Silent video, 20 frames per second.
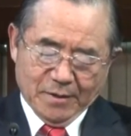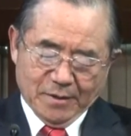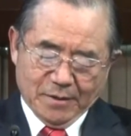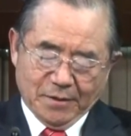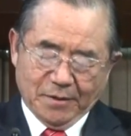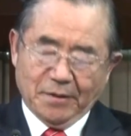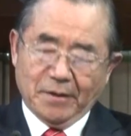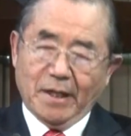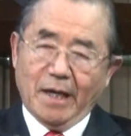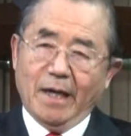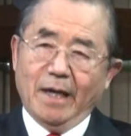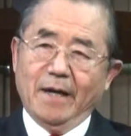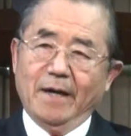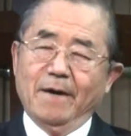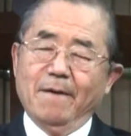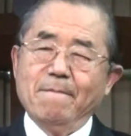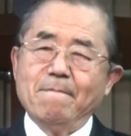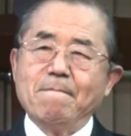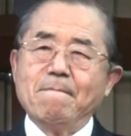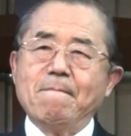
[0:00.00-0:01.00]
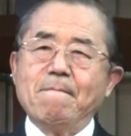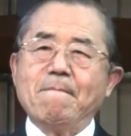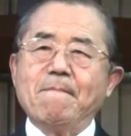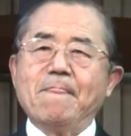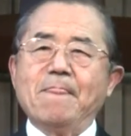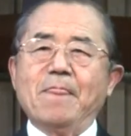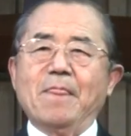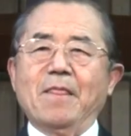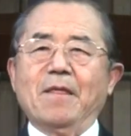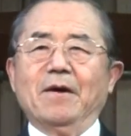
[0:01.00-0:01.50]
그러나
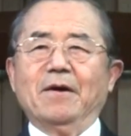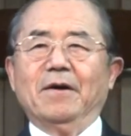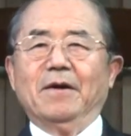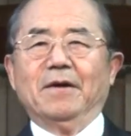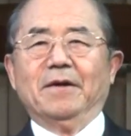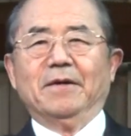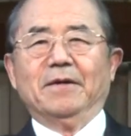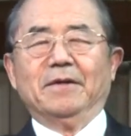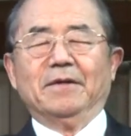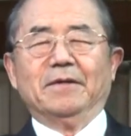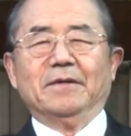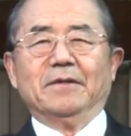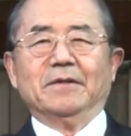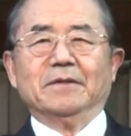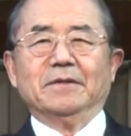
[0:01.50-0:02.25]
어,